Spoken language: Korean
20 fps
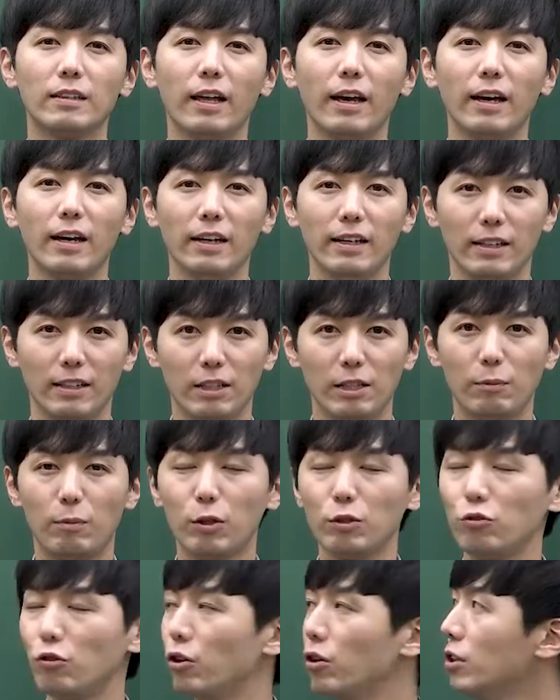네,
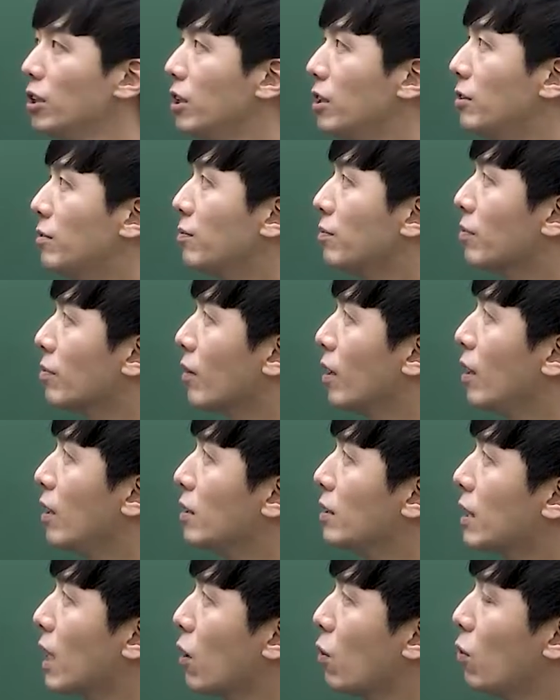이번 유형은
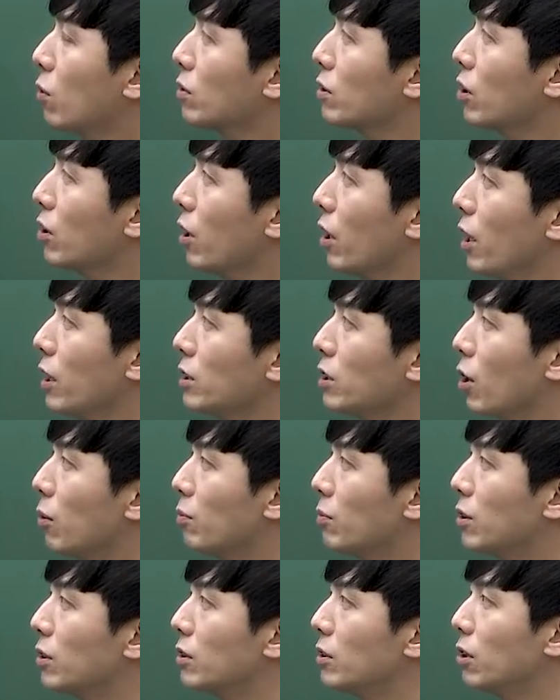쌍곡선의
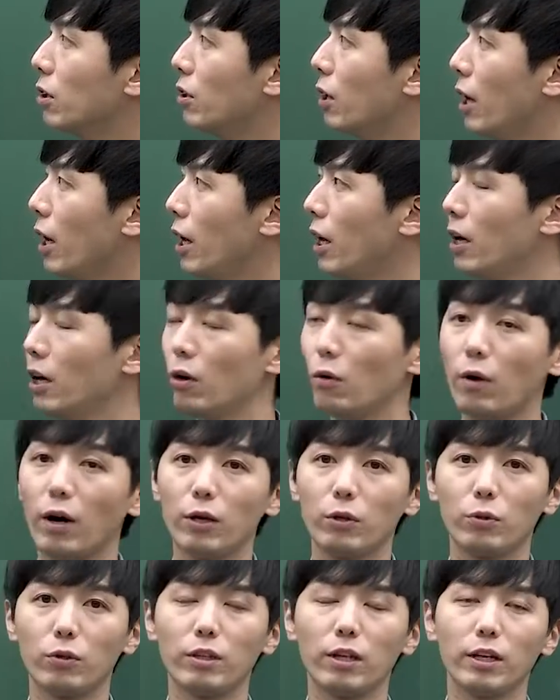점근선의
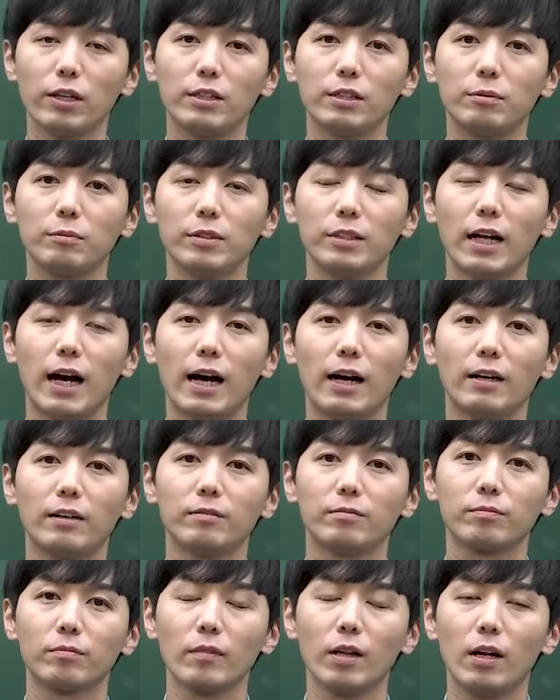활용이 되겠습니다.
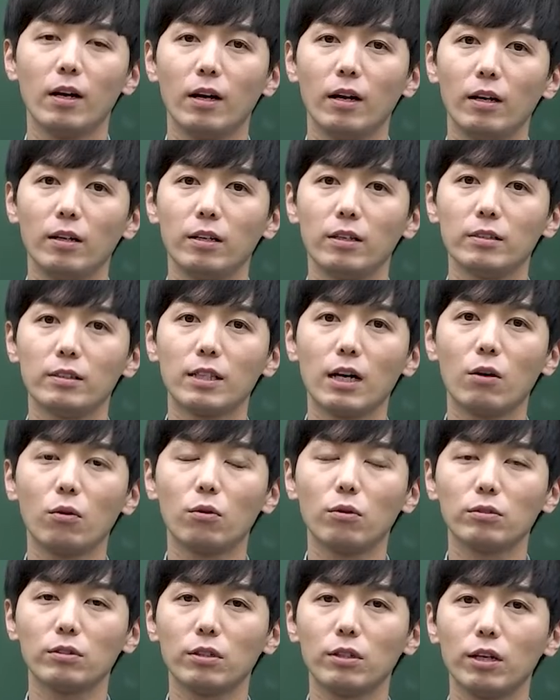이
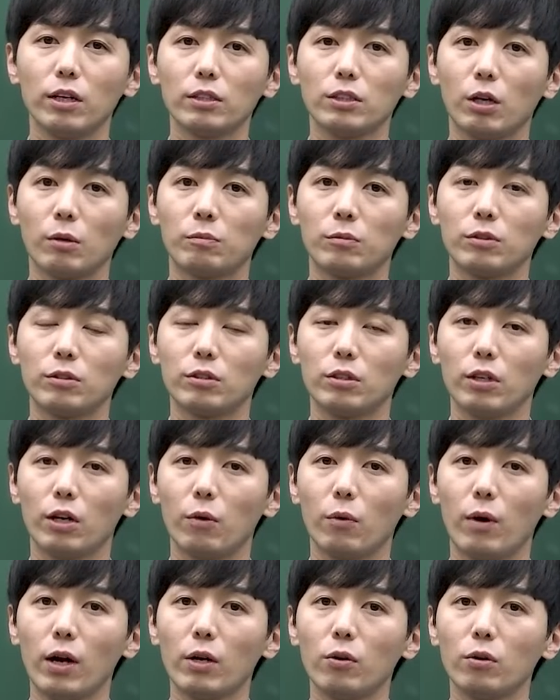쌍곡선의
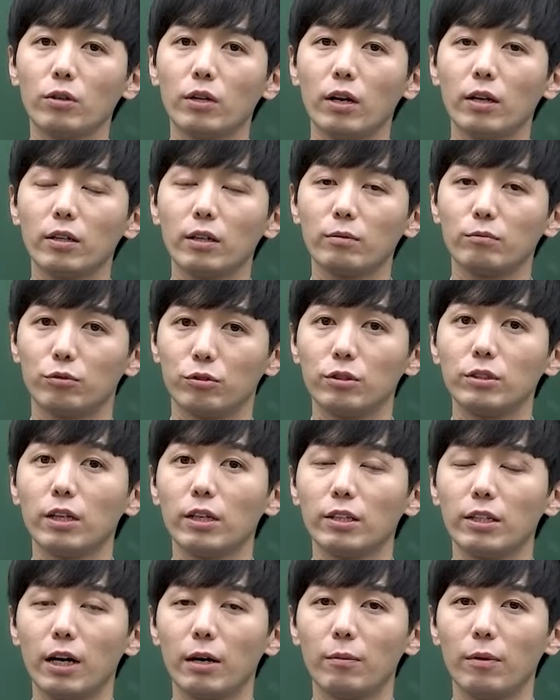점근선의 활용이라는 게 무슨
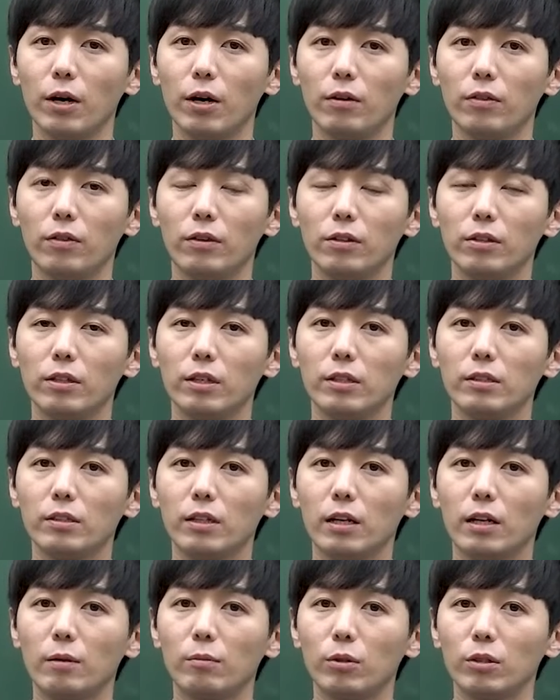얘기냐면 선생님
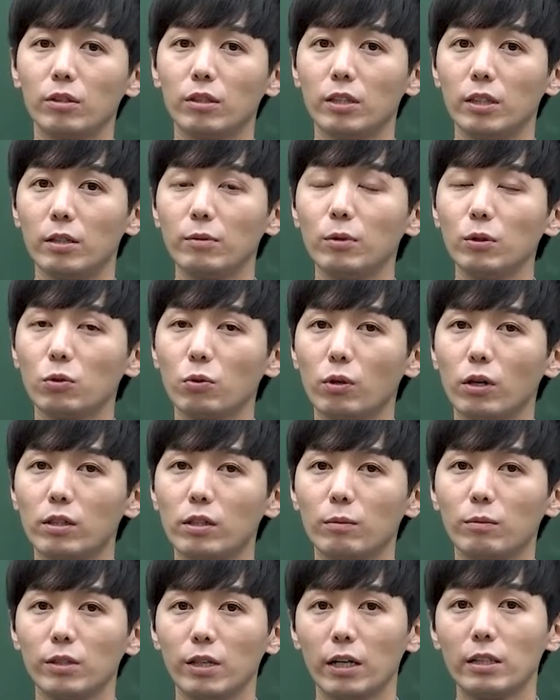일단은 뭐 그림을
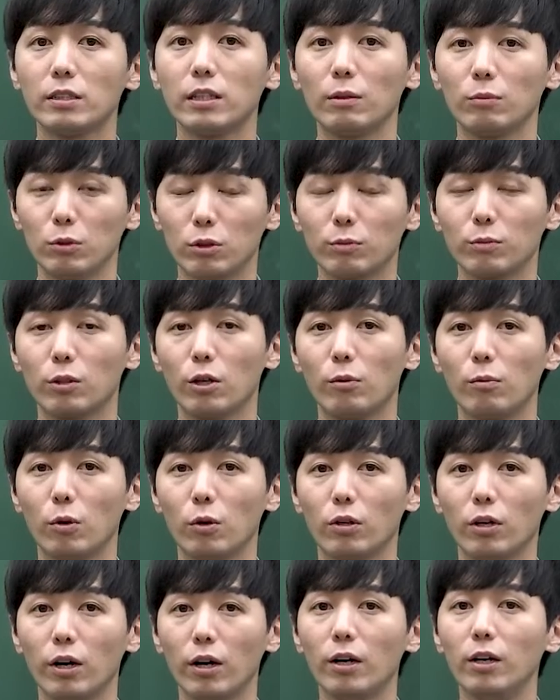통해서 한번 예시를 한번 좀
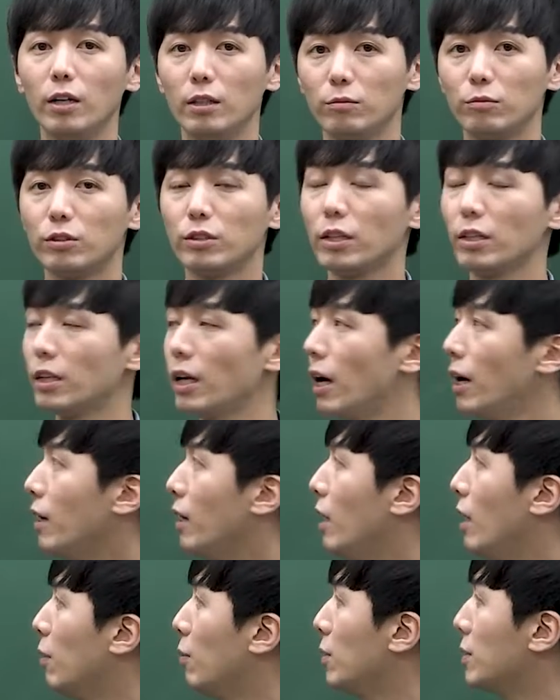들어볼게요. 무슨 얘기냐?
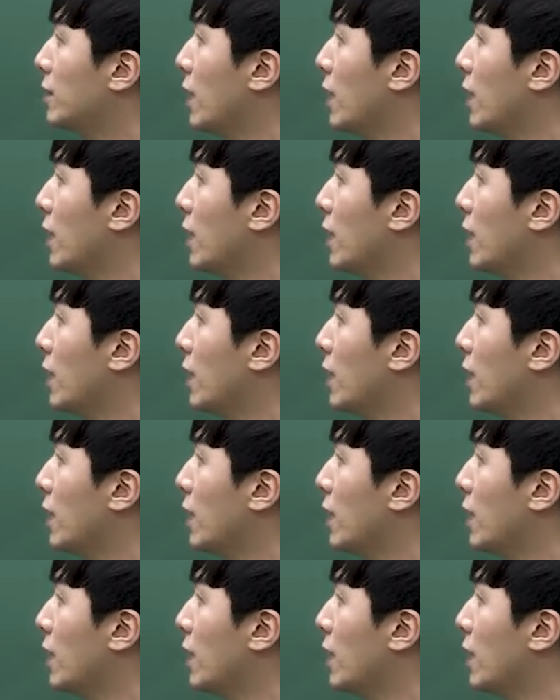뭐